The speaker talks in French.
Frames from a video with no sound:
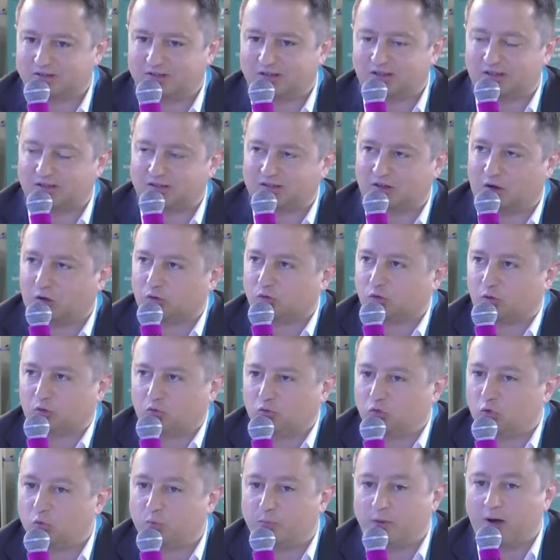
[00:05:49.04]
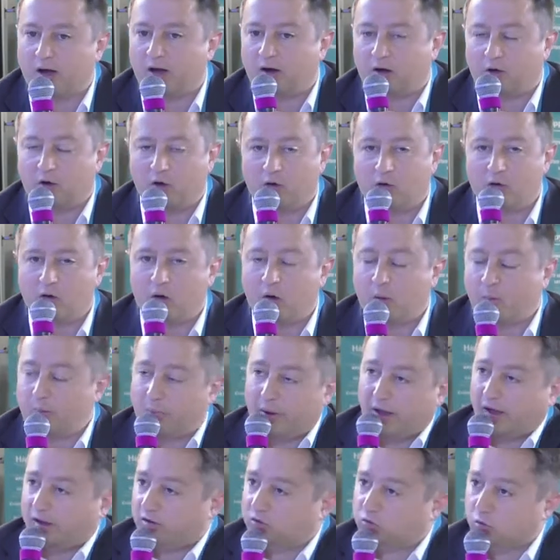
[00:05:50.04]
et il sera entretenu par
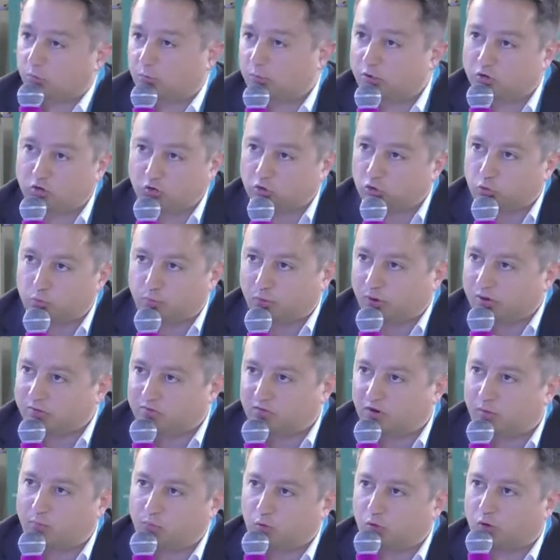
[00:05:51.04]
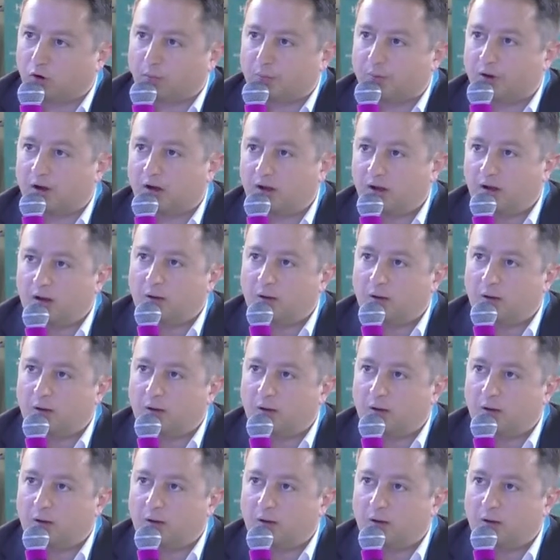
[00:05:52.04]
par exemple les gens du point .fr, pourquoi pas.